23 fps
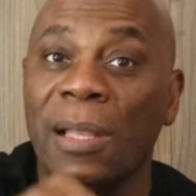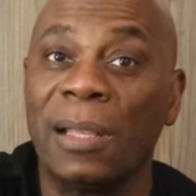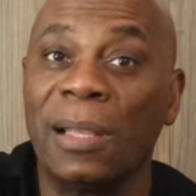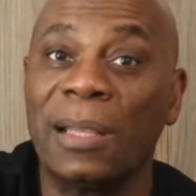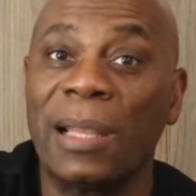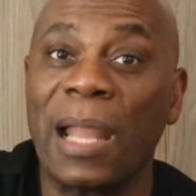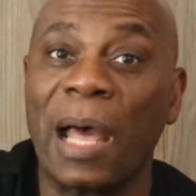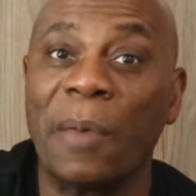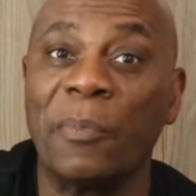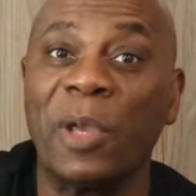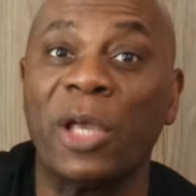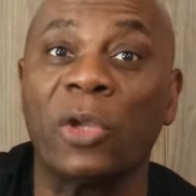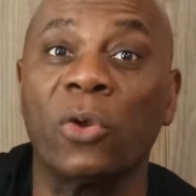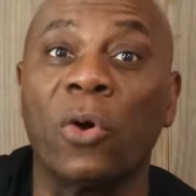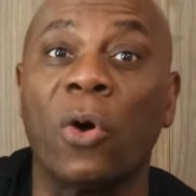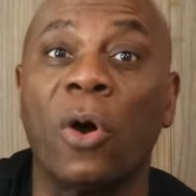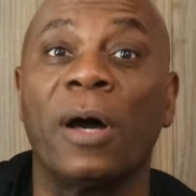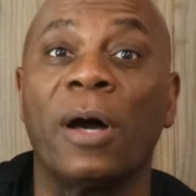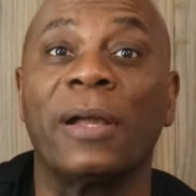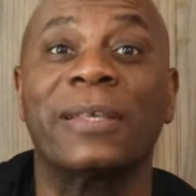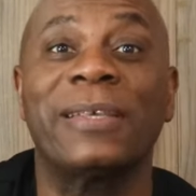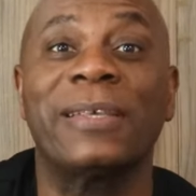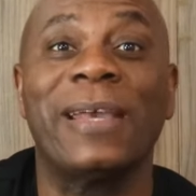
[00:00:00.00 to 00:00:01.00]
Lá
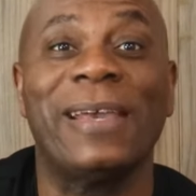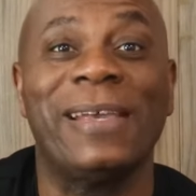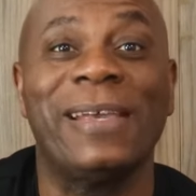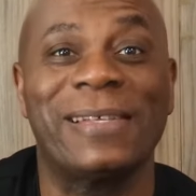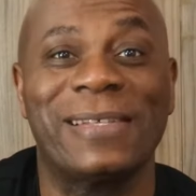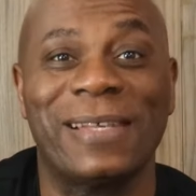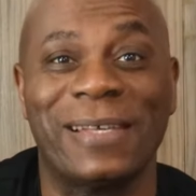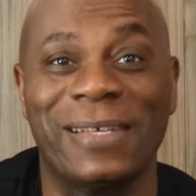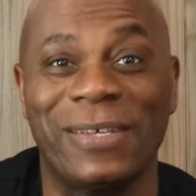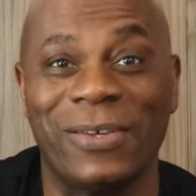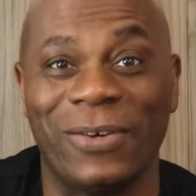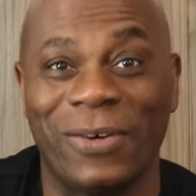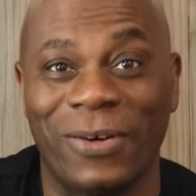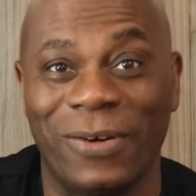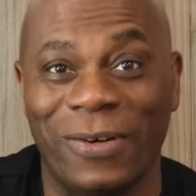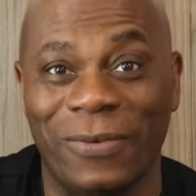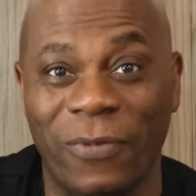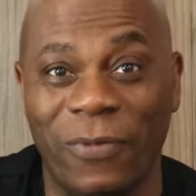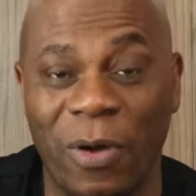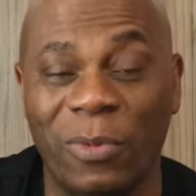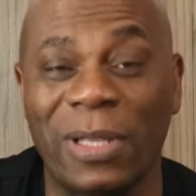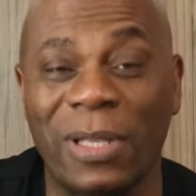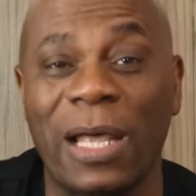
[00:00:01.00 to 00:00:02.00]
menor, que é esse aqui,
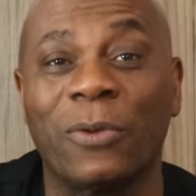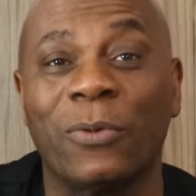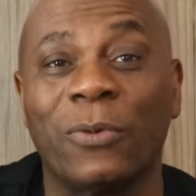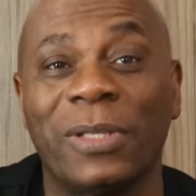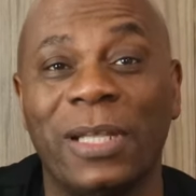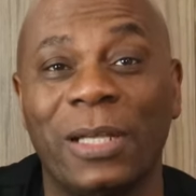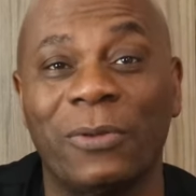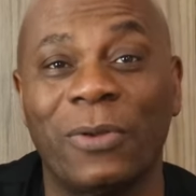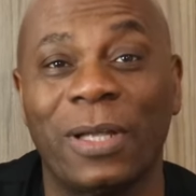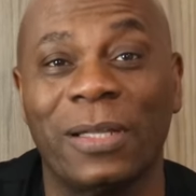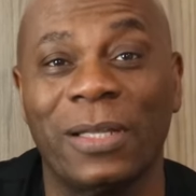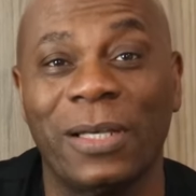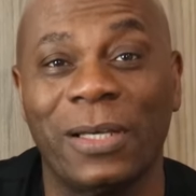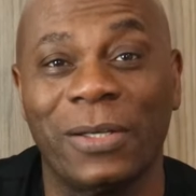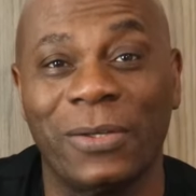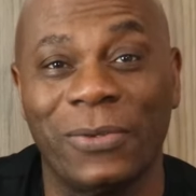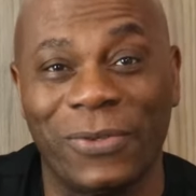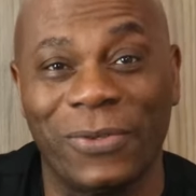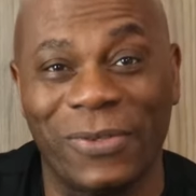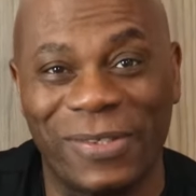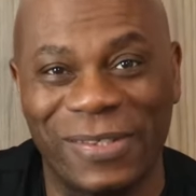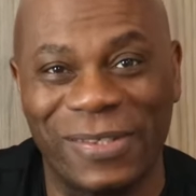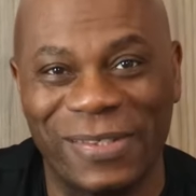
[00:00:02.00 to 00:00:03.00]
ó. Vamos lá no dedo a dedo.